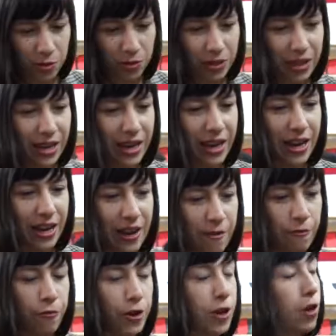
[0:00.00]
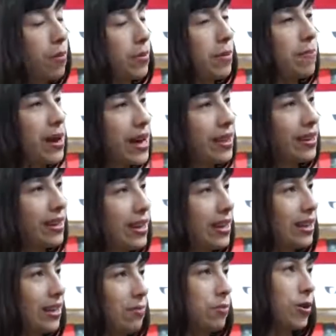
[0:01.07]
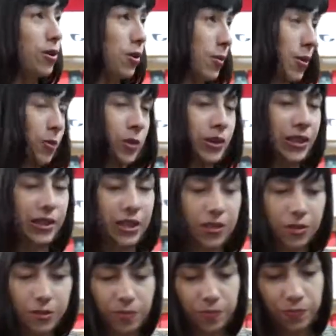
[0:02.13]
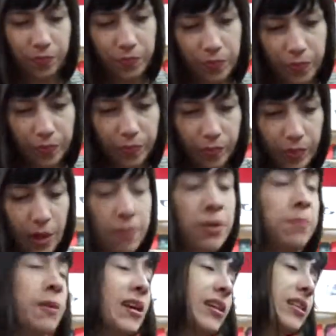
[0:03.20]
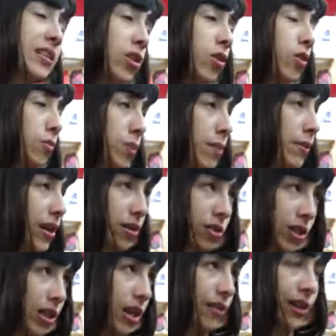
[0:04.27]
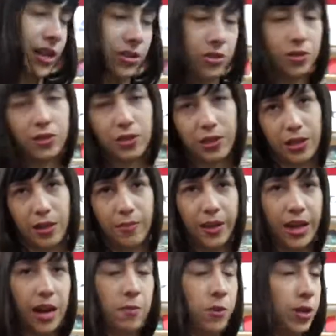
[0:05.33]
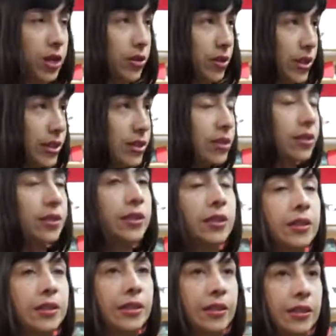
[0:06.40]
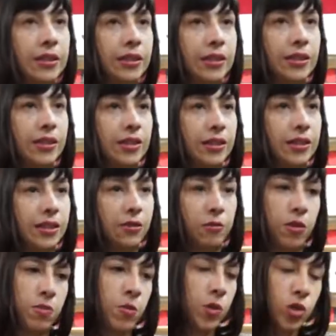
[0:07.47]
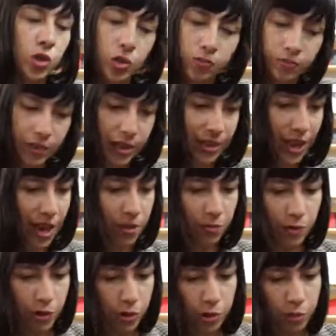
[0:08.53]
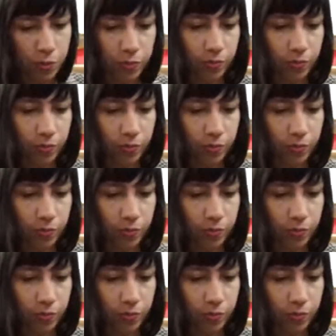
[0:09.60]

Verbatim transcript: Un día fui con mi padre al hipódromo de Monterrico. Mi padre es hijo de un preparador de caballos que se llama Erasmo Quiñones y fuimos, estábamos,